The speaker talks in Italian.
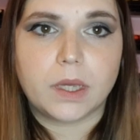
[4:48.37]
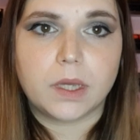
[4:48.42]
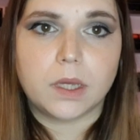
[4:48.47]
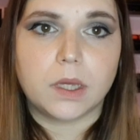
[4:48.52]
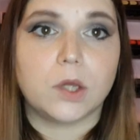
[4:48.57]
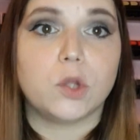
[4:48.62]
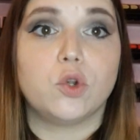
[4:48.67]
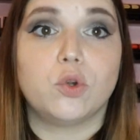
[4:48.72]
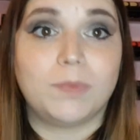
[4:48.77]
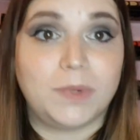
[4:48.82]

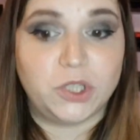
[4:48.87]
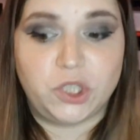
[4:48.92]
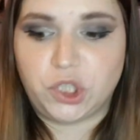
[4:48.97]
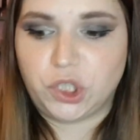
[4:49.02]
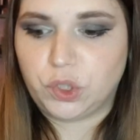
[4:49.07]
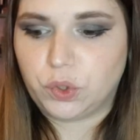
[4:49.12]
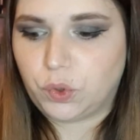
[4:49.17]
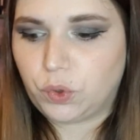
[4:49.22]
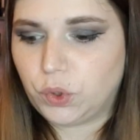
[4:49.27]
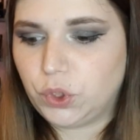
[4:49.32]
eh,
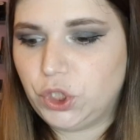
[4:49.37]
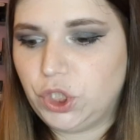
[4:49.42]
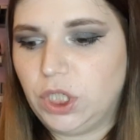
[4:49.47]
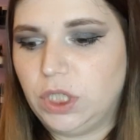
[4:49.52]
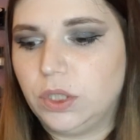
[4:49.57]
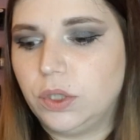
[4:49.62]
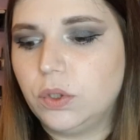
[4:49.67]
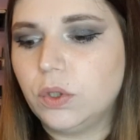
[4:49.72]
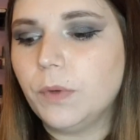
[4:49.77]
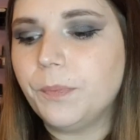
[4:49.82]
l'omagino che ho
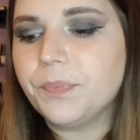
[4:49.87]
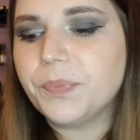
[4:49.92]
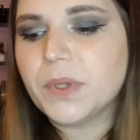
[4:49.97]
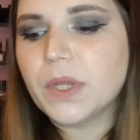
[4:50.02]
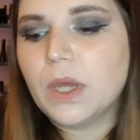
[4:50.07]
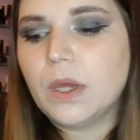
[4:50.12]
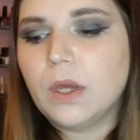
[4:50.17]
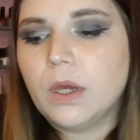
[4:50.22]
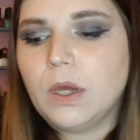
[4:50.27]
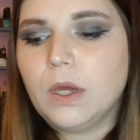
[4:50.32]
scelto
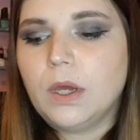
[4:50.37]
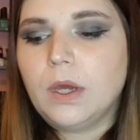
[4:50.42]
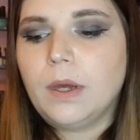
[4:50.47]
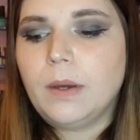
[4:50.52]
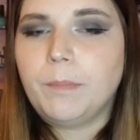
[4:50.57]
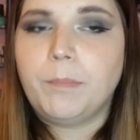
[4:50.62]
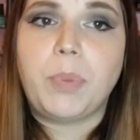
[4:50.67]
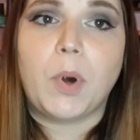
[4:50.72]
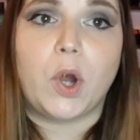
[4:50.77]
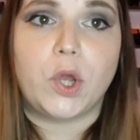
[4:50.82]

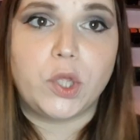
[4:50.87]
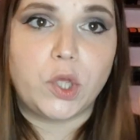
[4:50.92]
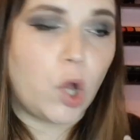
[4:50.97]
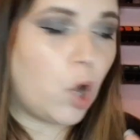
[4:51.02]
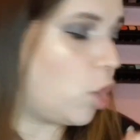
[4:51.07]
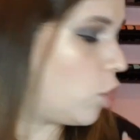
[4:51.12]
poi ho